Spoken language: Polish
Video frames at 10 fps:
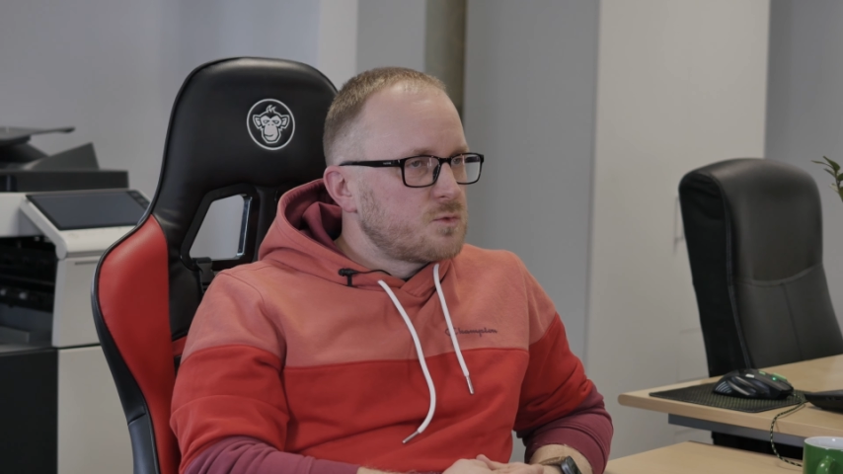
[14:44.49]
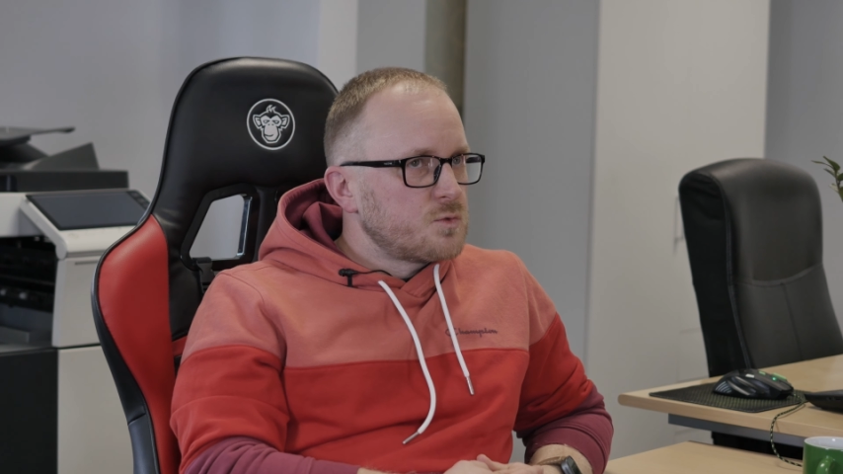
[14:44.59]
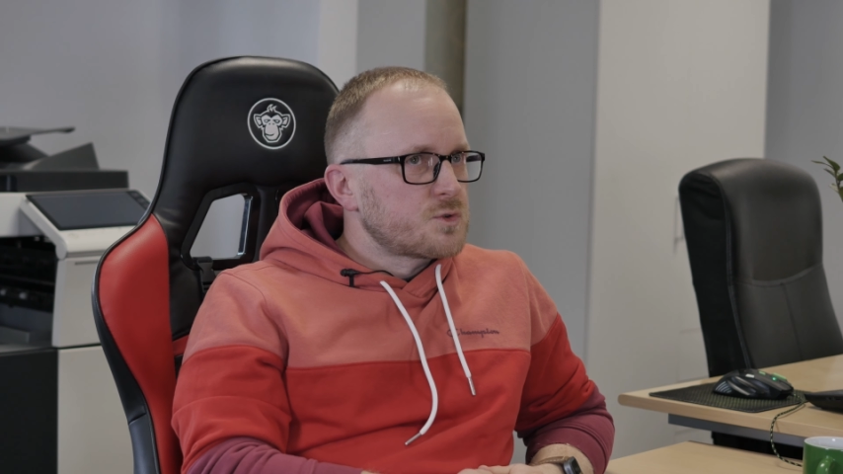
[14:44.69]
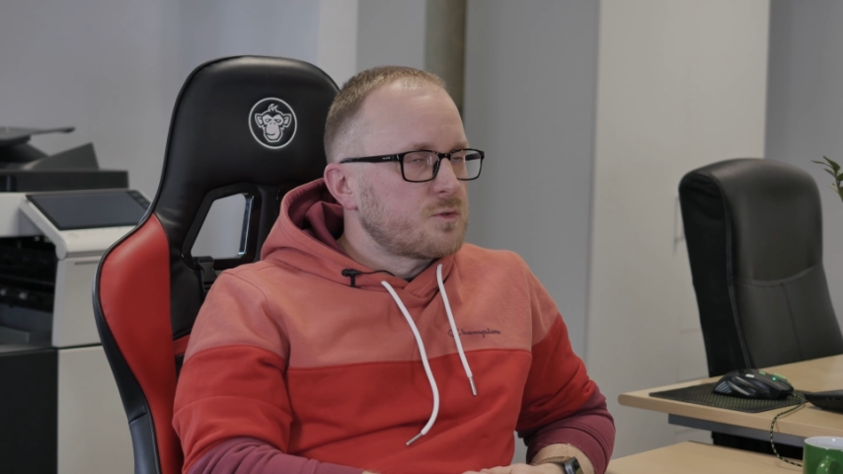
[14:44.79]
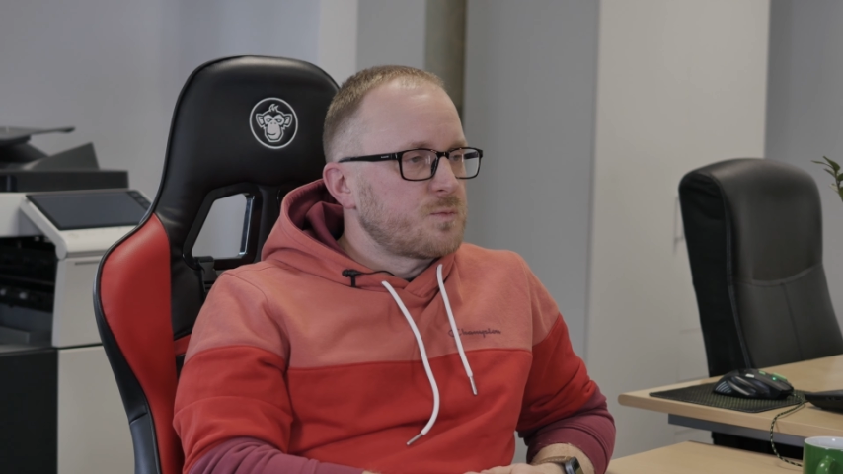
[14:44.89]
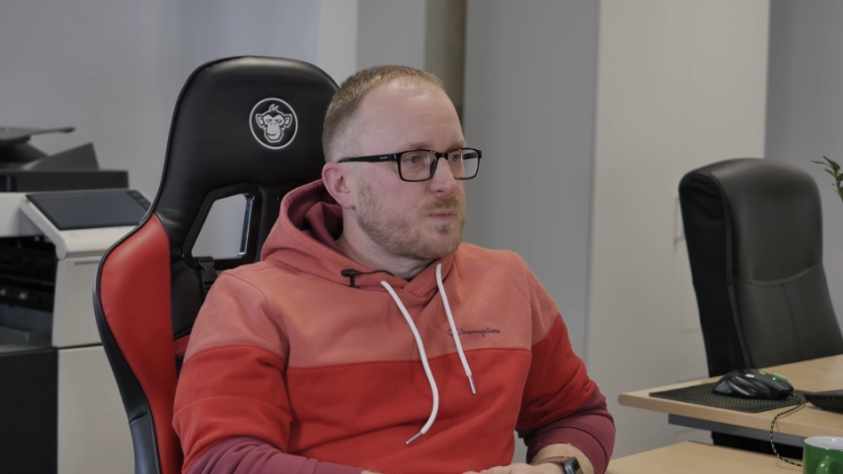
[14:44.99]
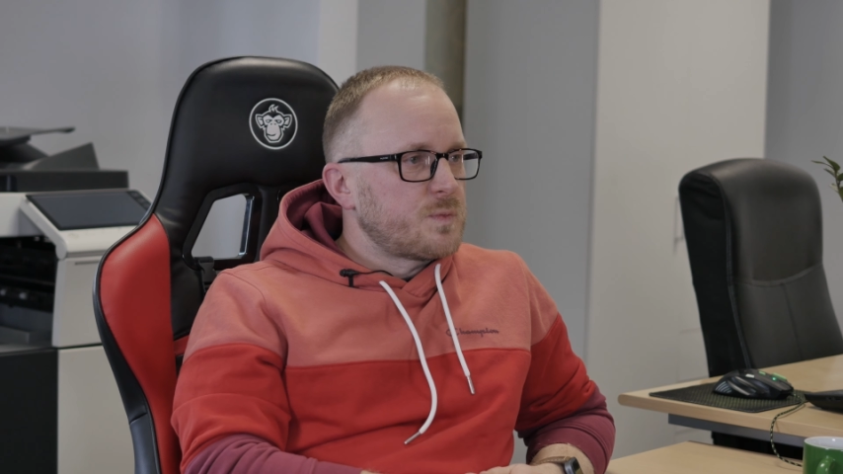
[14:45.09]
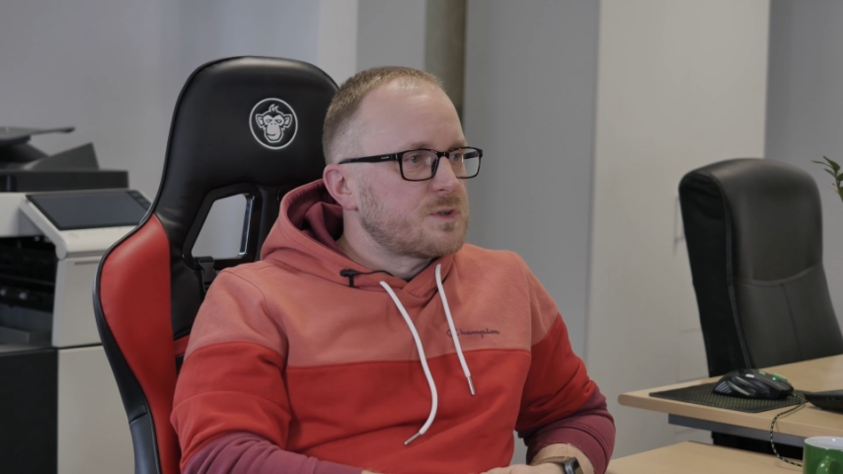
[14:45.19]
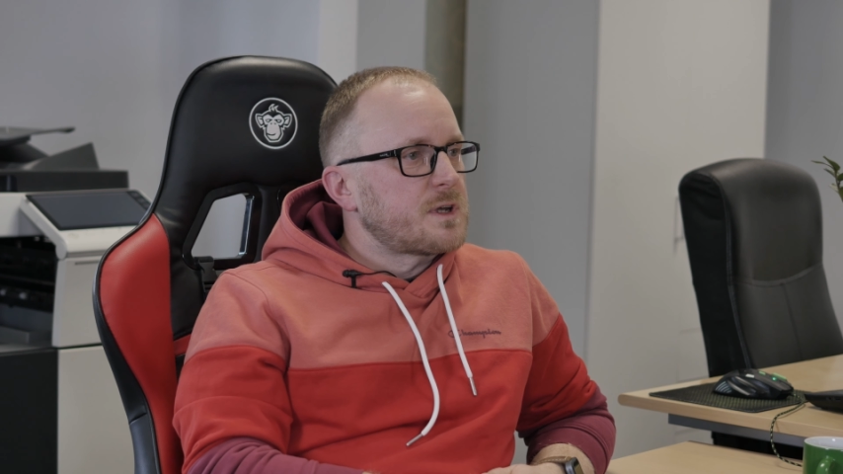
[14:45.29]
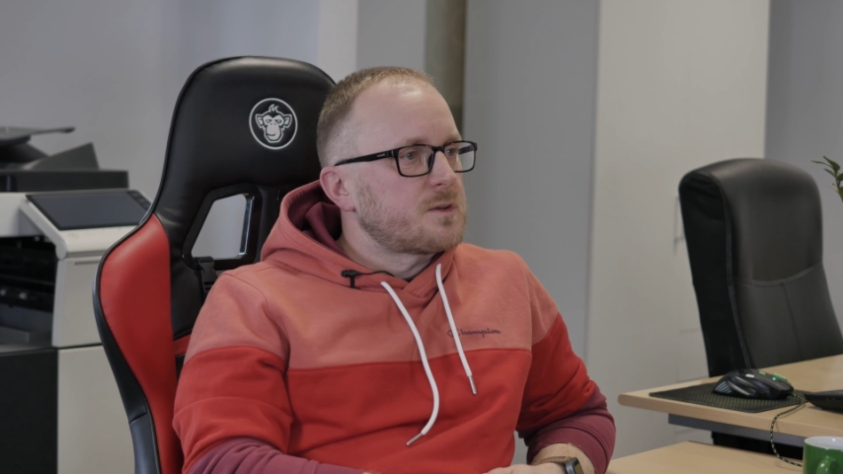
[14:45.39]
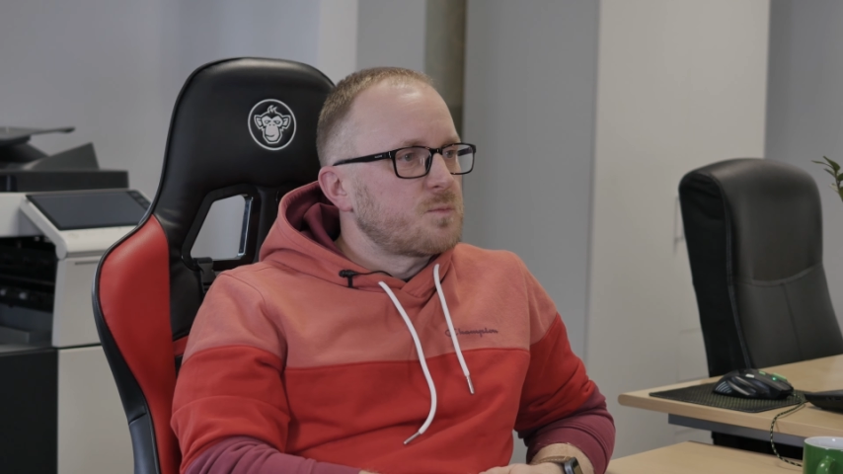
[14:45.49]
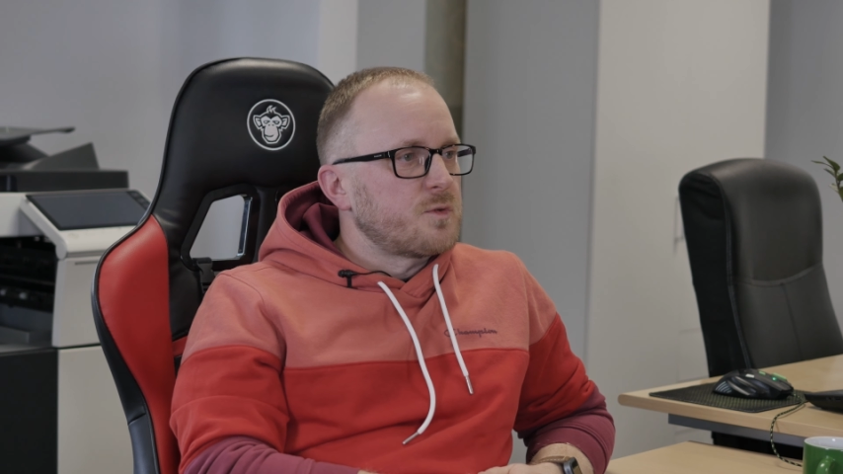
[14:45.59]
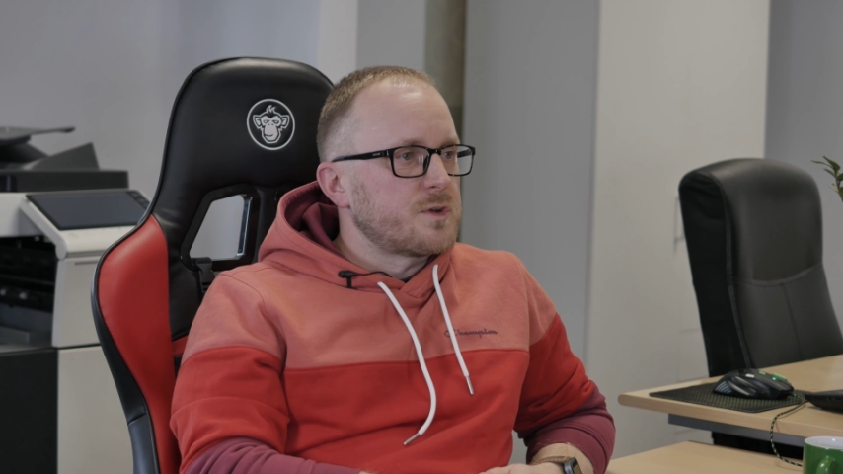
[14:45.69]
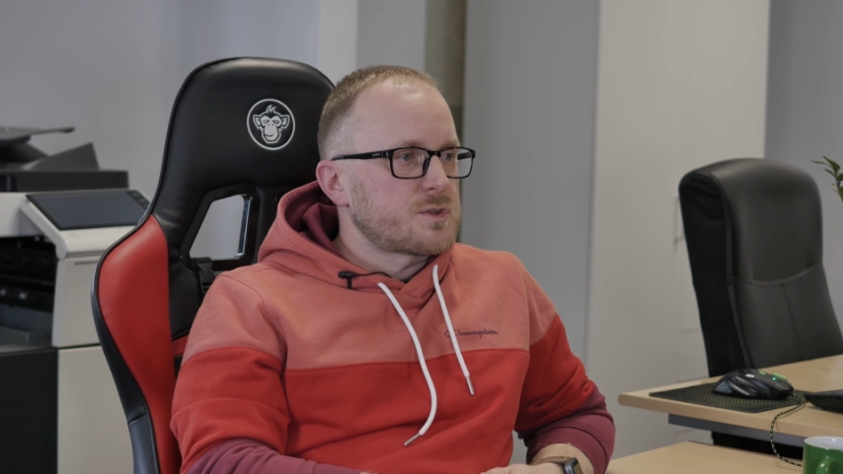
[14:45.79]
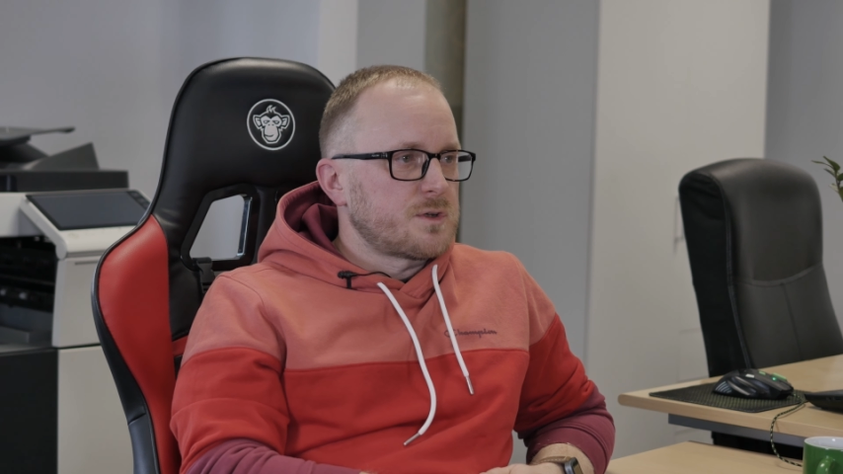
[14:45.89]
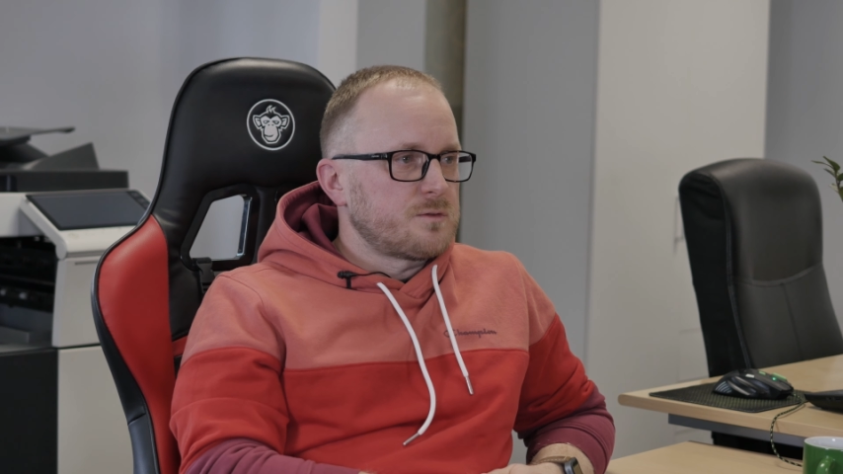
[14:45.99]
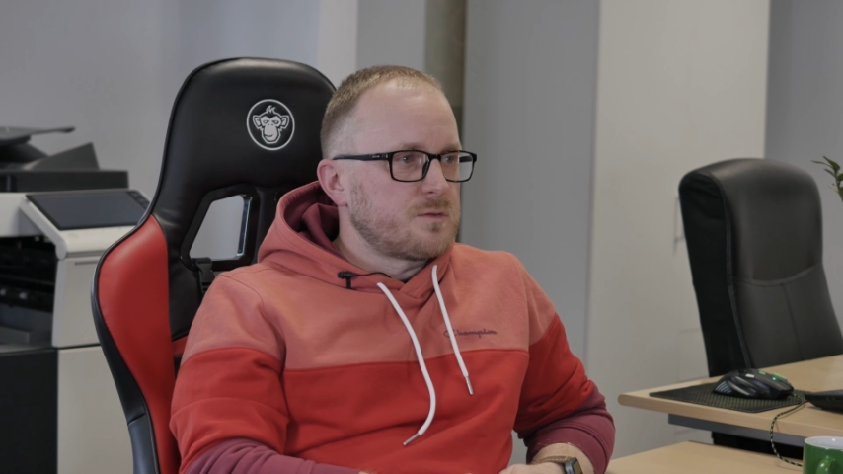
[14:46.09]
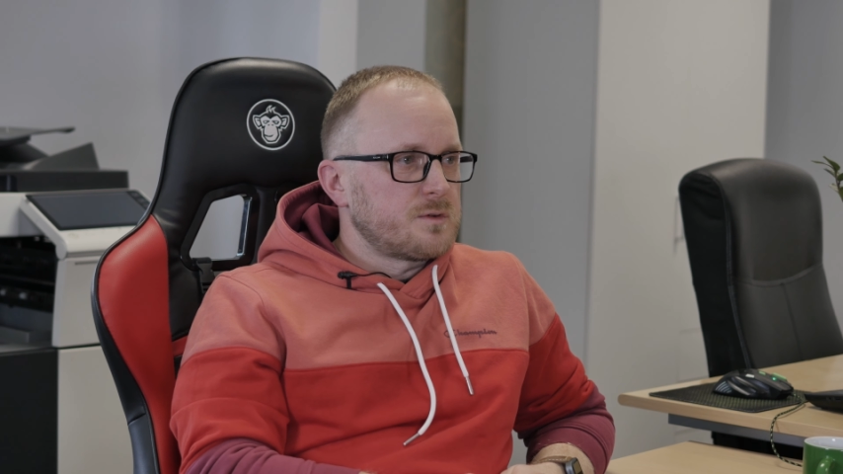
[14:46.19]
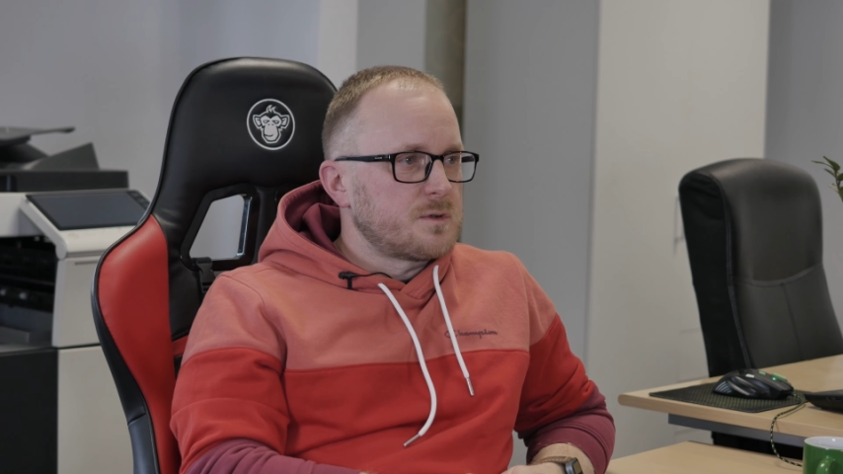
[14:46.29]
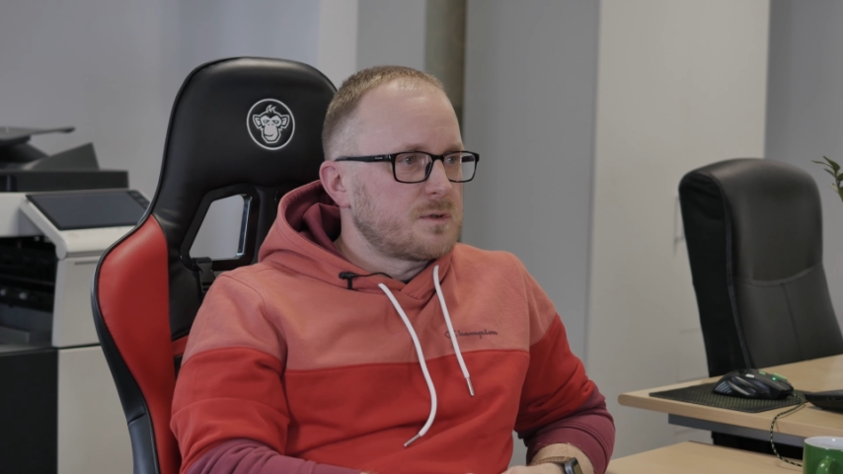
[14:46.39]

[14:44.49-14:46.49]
dużą wpisaną powierzchnię w